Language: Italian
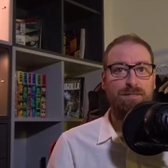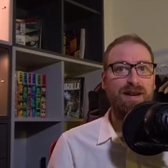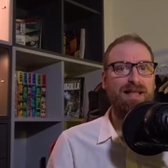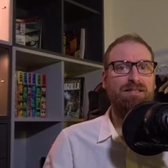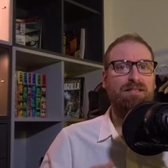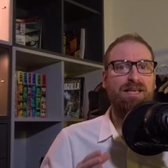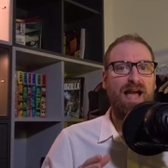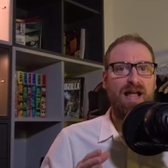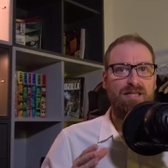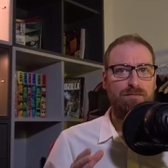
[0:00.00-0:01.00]
Se parlate di
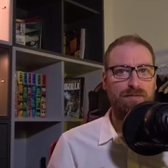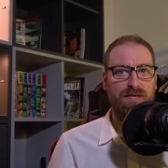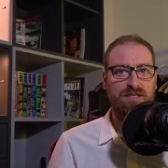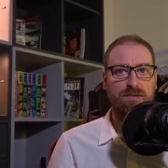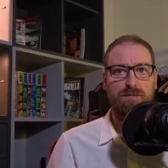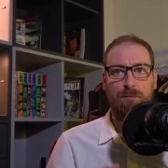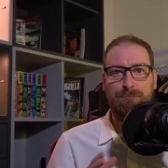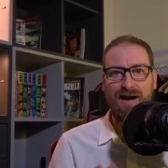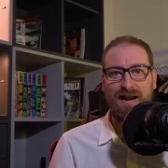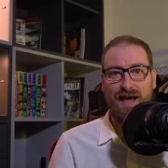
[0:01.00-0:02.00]
ragni, per esempio,
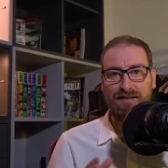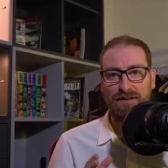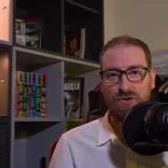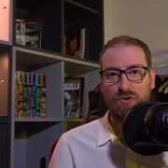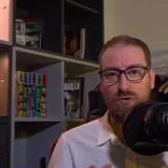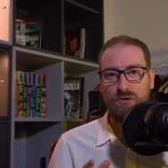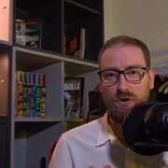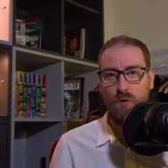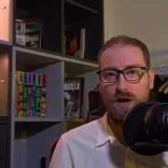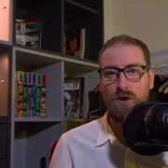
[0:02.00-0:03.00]
parlate solo
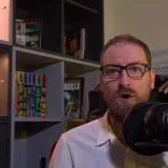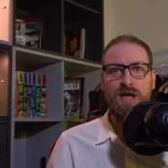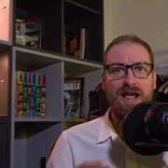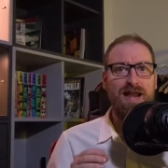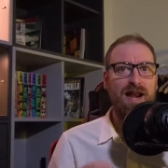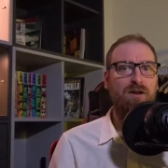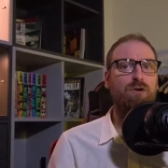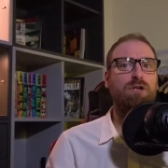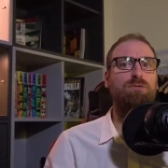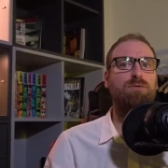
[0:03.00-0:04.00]
di quello e
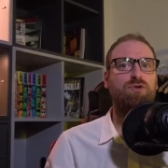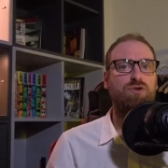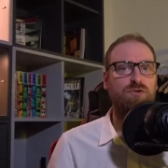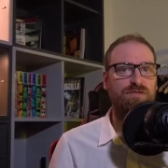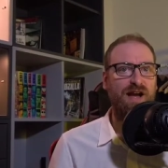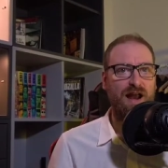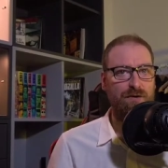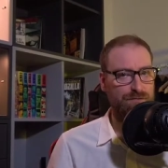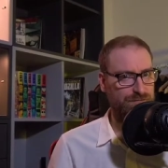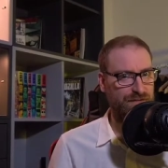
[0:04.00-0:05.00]
l'algoritmo
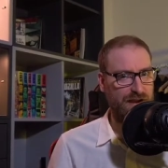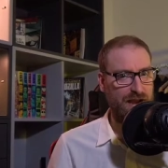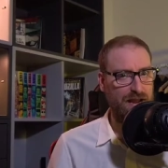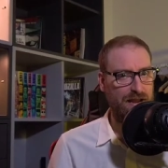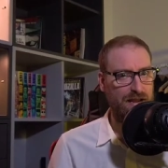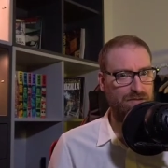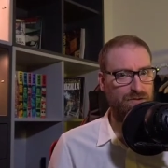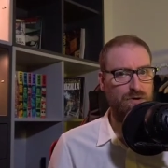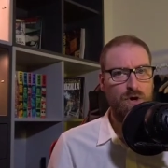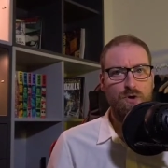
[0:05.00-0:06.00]
sovrano farà il
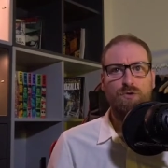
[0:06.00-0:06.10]
resto.